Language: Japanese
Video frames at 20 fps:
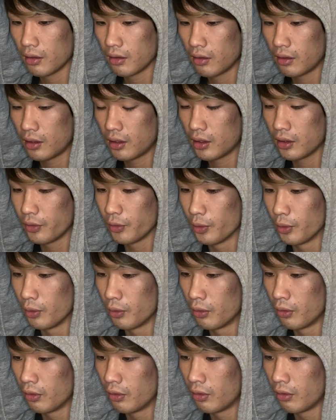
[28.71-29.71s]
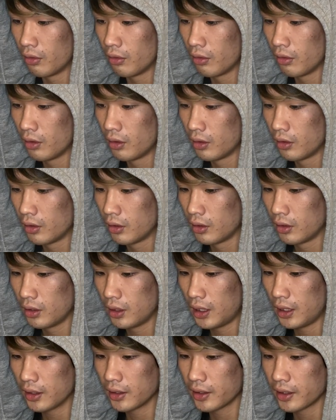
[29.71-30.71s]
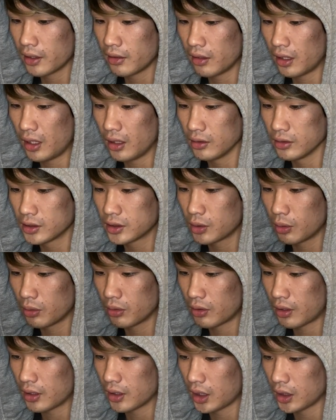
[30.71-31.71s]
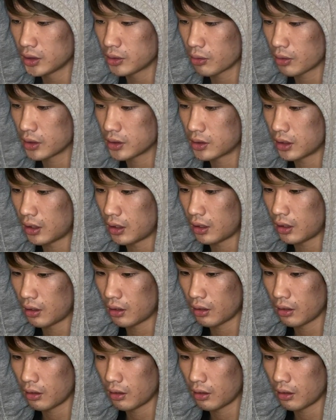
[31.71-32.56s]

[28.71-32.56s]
あのランゲルハンス島の話とかさ、